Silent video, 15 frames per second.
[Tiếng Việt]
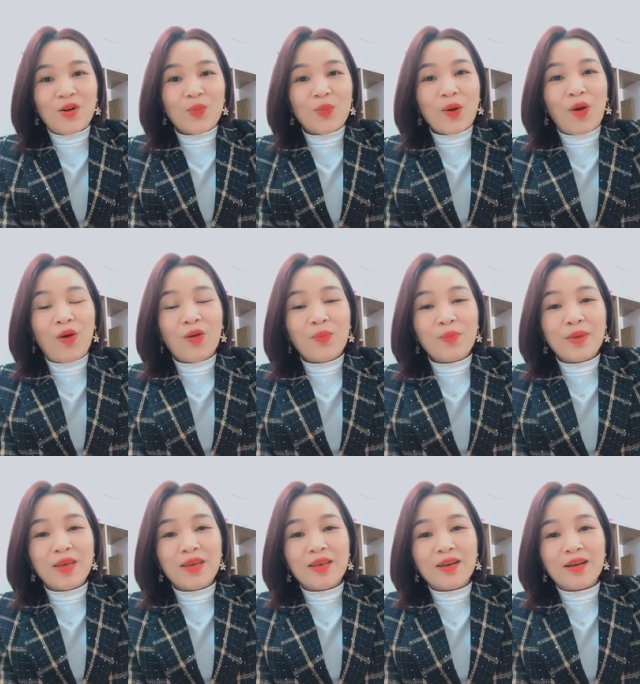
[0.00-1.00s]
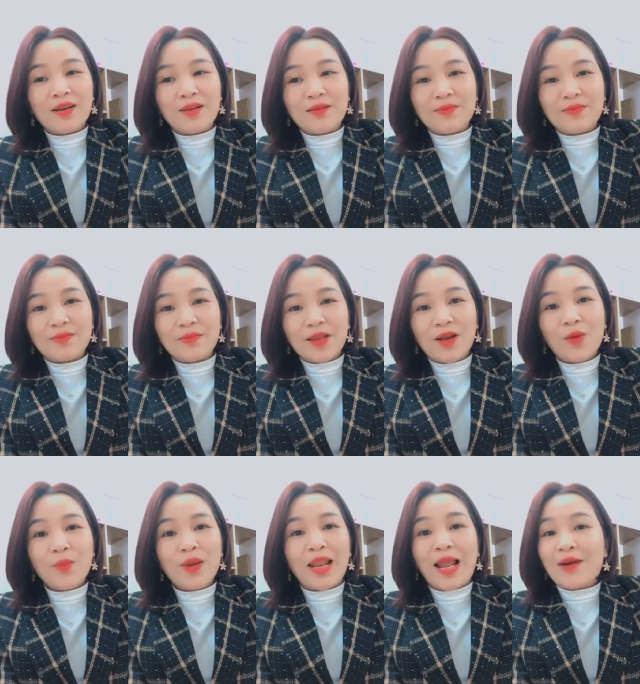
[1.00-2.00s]
nó
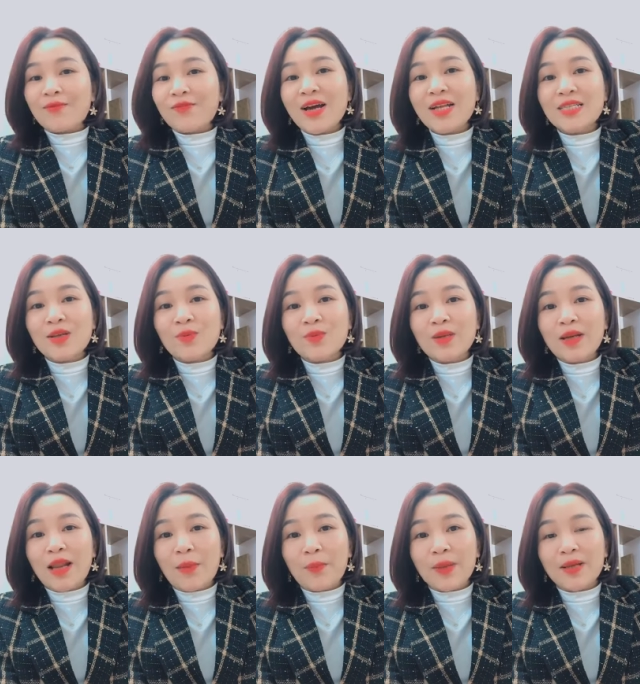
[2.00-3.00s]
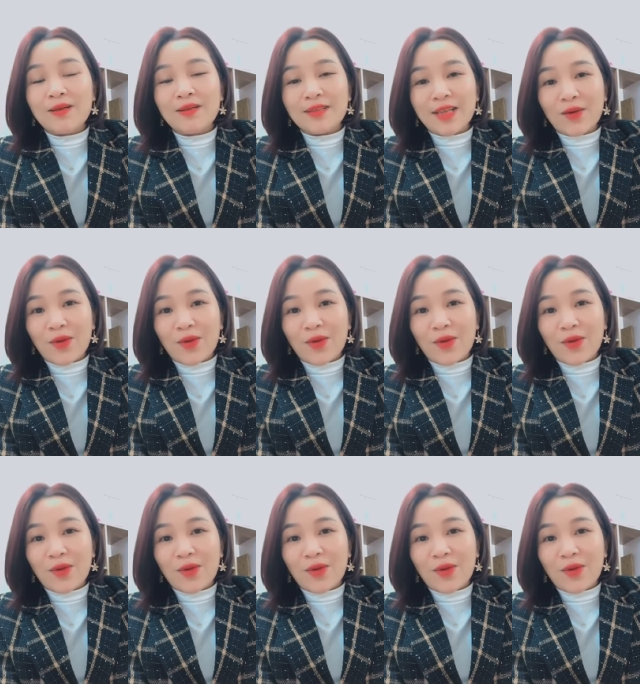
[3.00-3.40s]
không bị lạm phát giống như là mình gửi